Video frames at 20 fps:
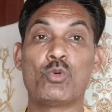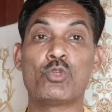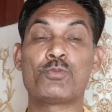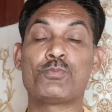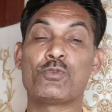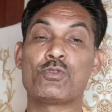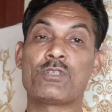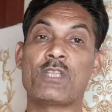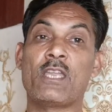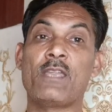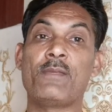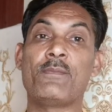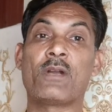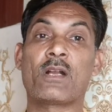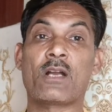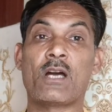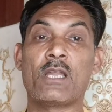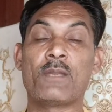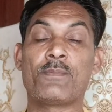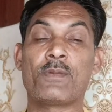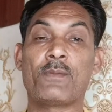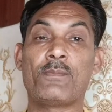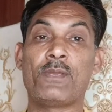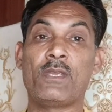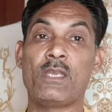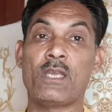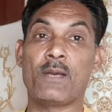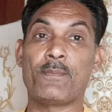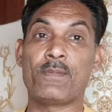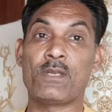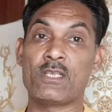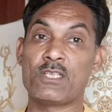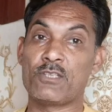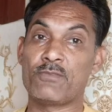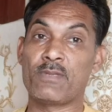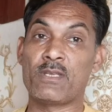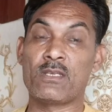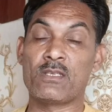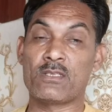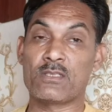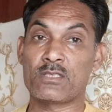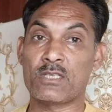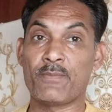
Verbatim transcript: उस पुस्तैनी मकान पर भी अपना जीवन